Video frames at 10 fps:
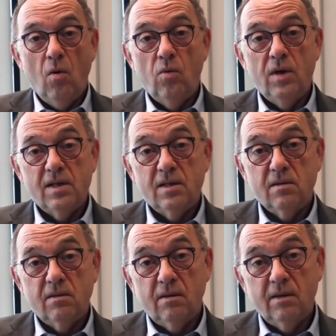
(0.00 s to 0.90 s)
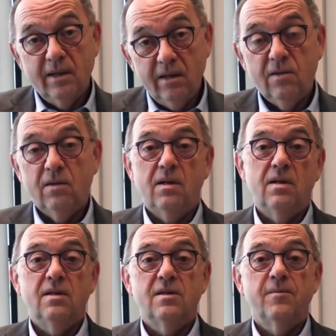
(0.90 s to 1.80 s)
Und das Dritte
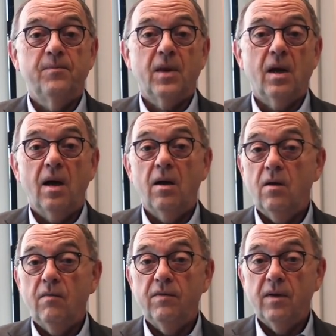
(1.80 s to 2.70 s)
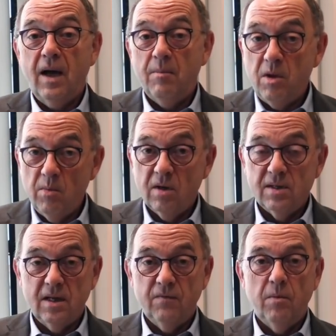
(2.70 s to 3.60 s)
ist, äh, wir haben immer
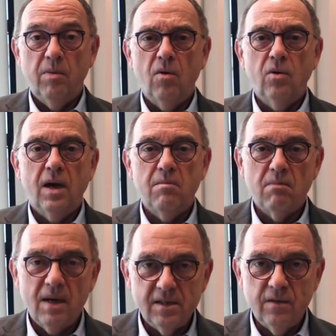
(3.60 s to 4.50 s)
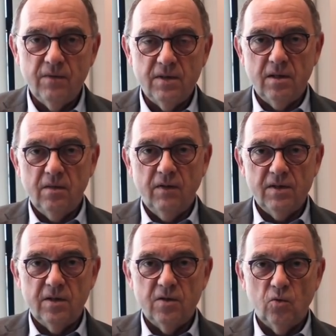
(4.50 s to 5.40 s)
gesagt, wir brauchen ein massives
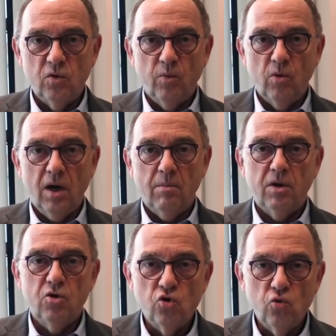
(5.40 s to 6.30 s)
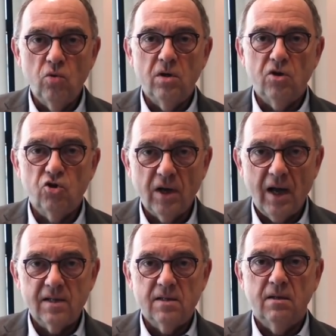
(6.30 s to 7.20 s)
Investitionsprogramm in Schulen, in
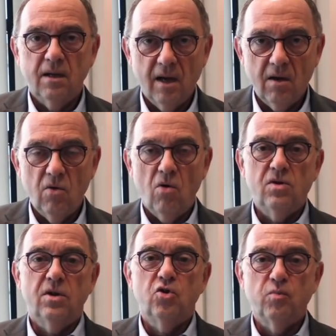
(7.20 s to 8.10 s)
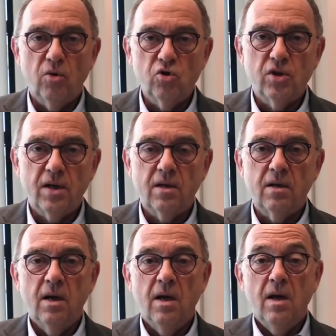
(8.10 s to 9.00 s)
Straßen, in Krankenhäuser, in Sportstätten.